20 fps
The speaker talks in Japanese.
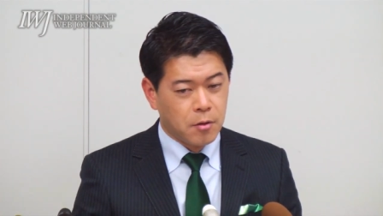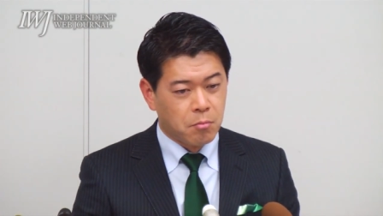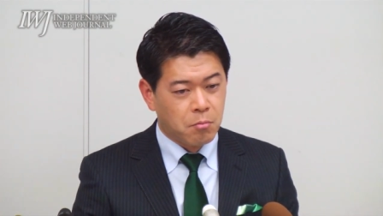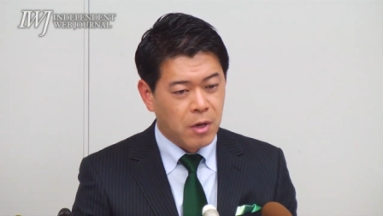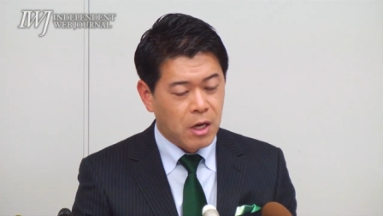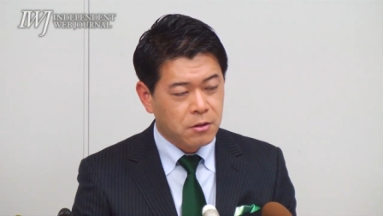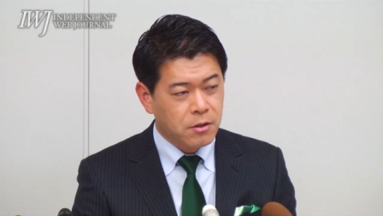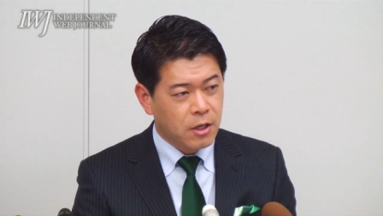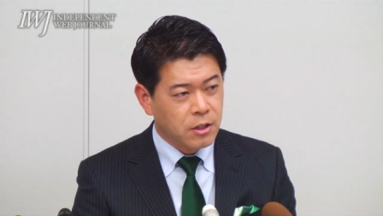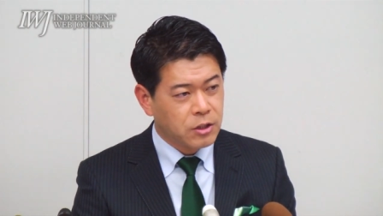
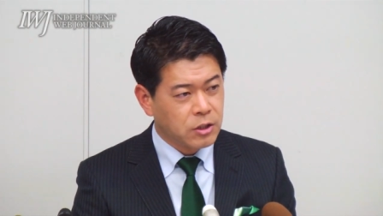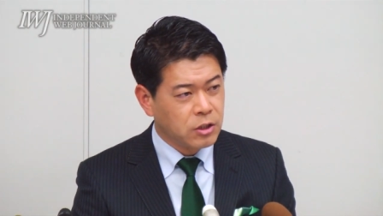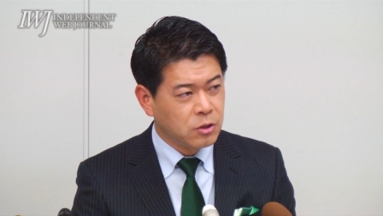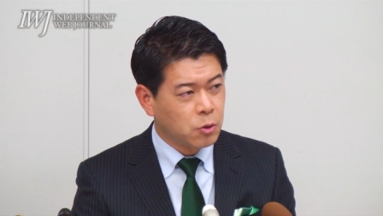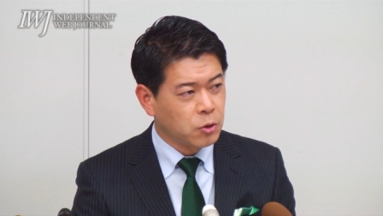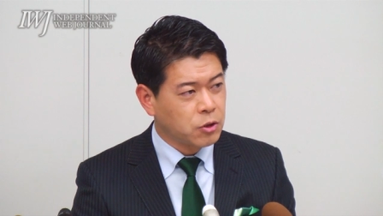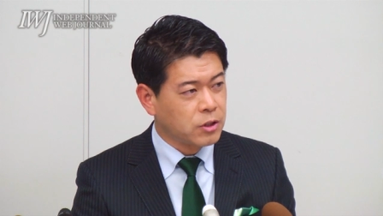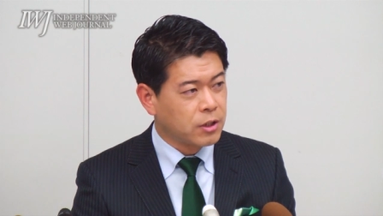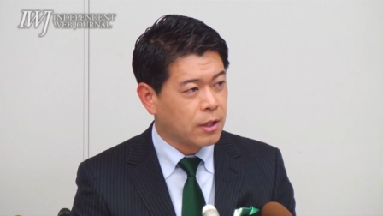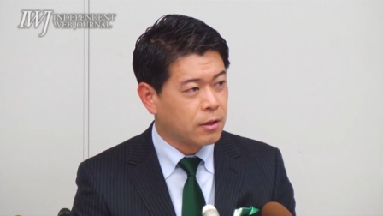幕張新
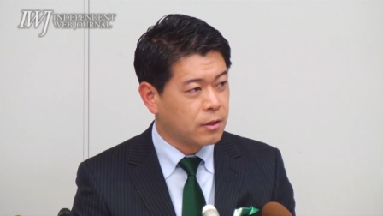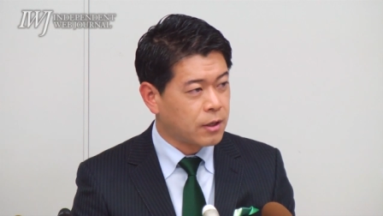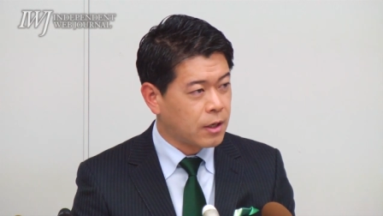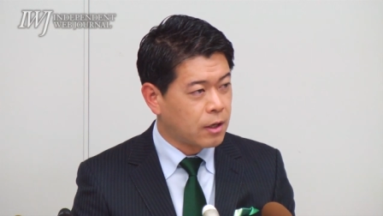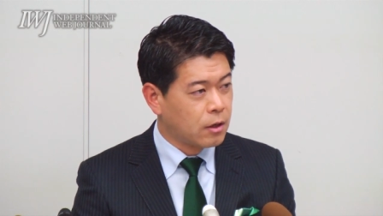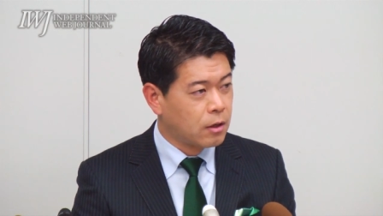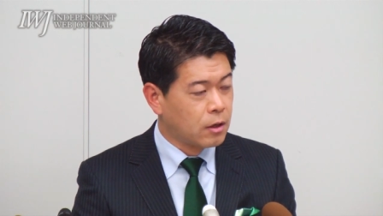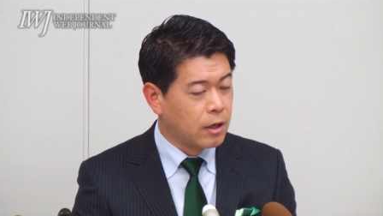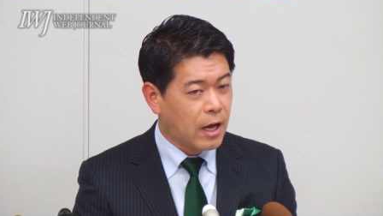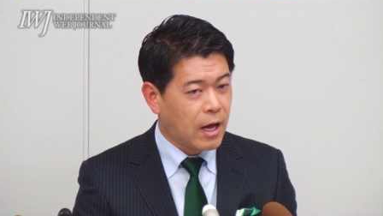都心なんて
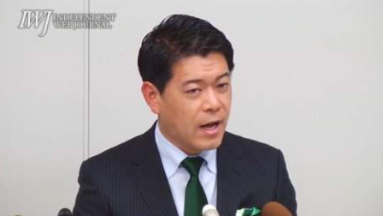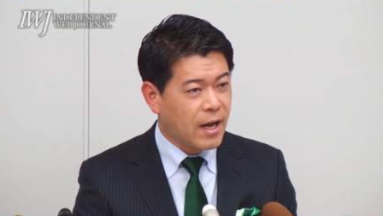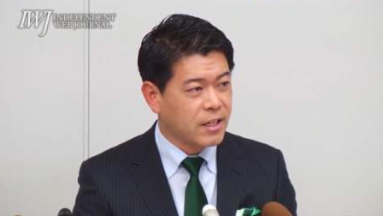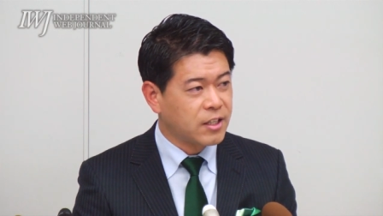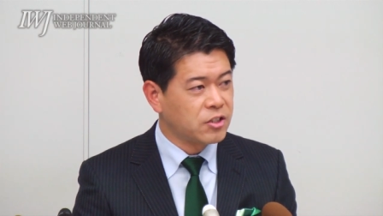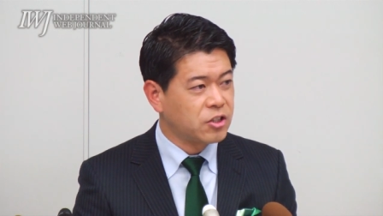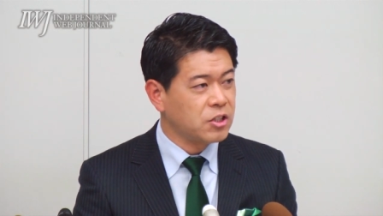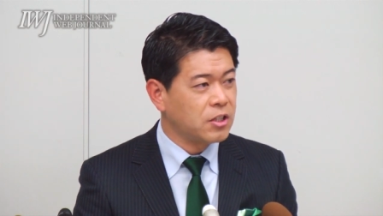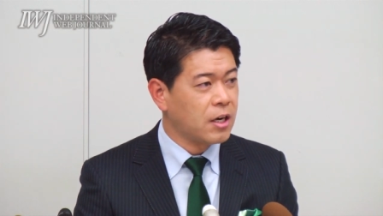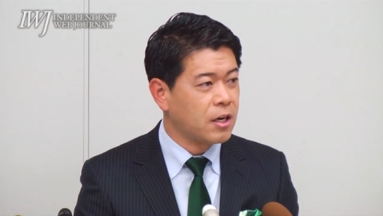空
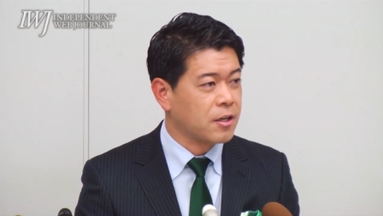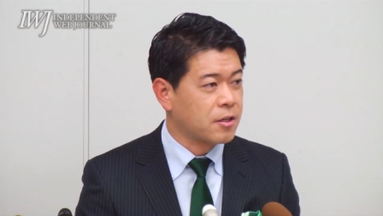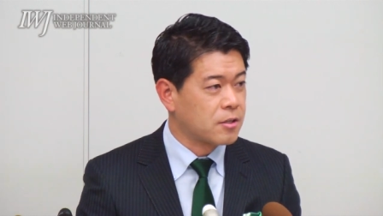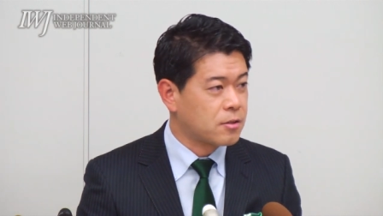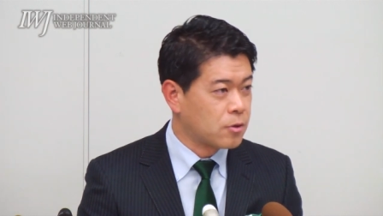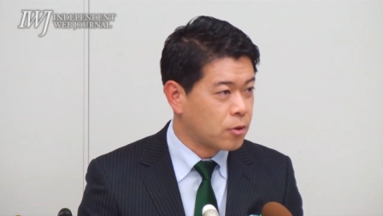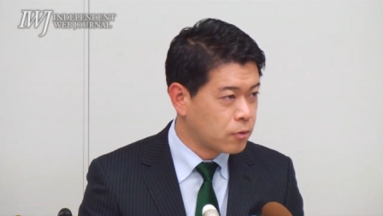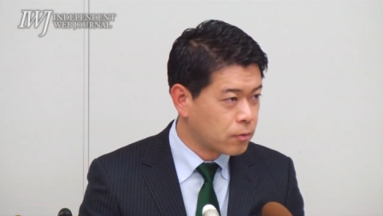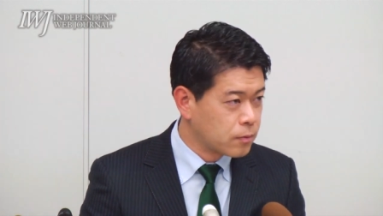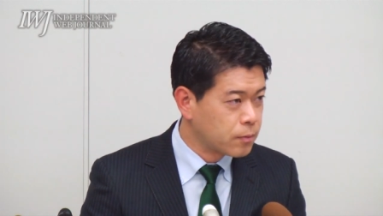き地だらけで
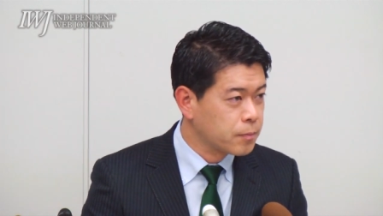すよ